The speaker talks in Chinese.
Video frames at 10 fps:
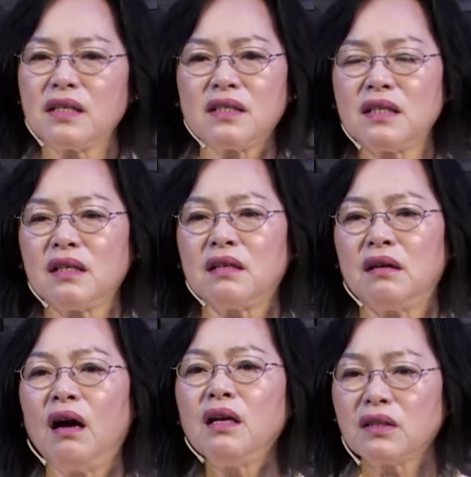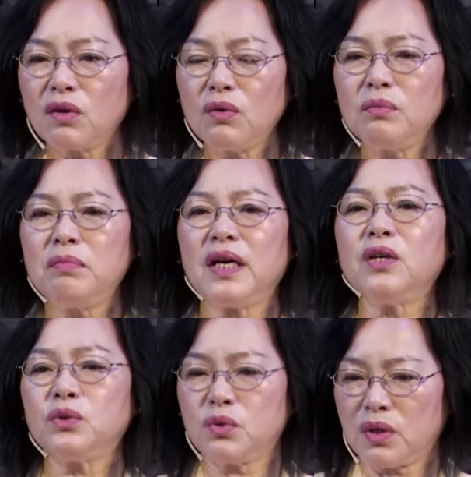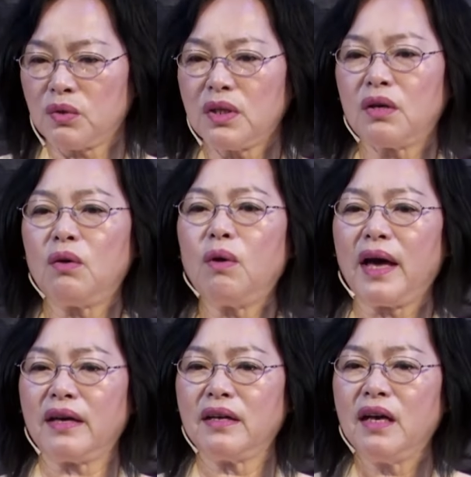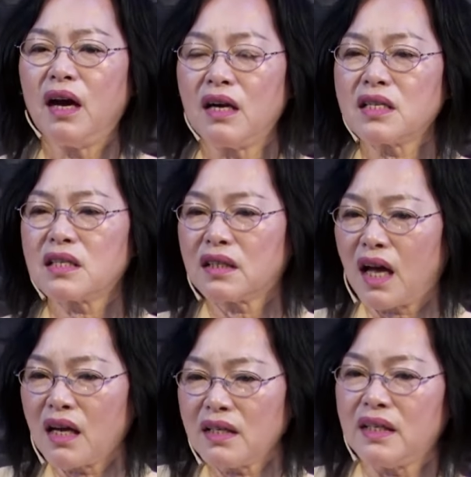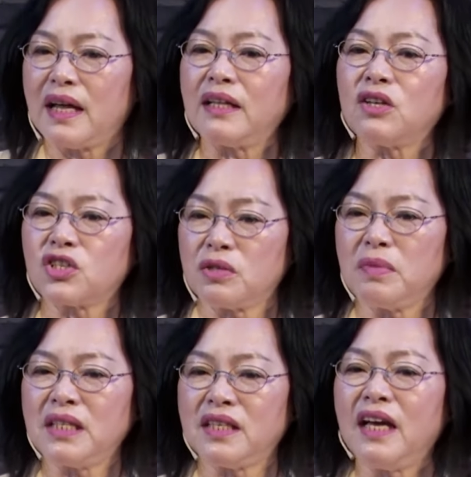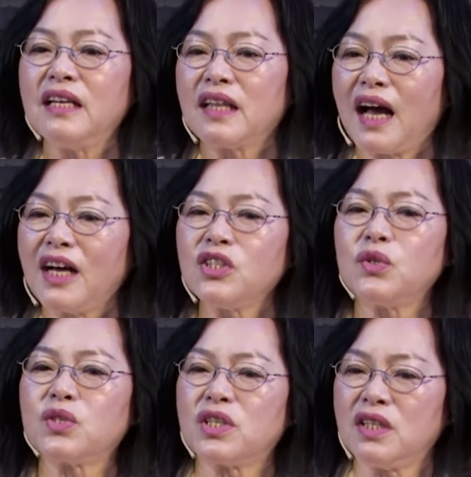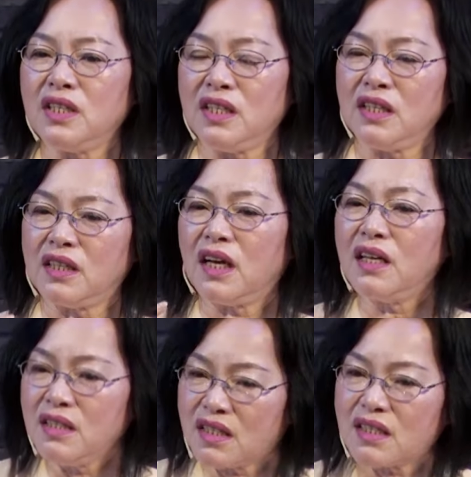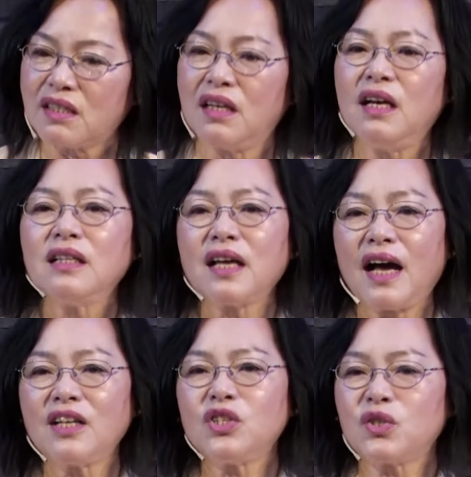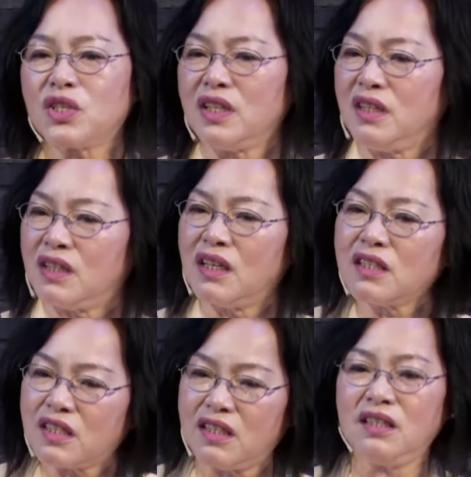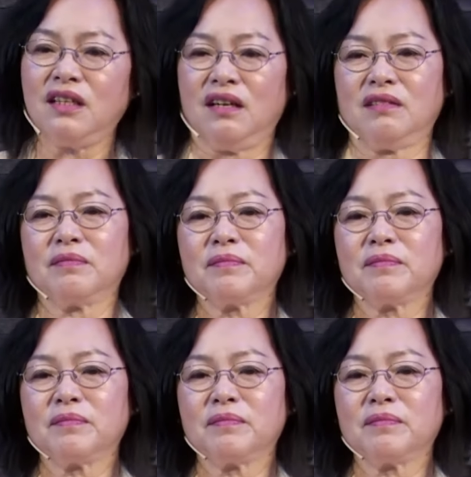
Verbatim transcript: 性格都没有绝对的坏，而是当你来到神面前，他就是你的恩赐，他就是你的喜乐。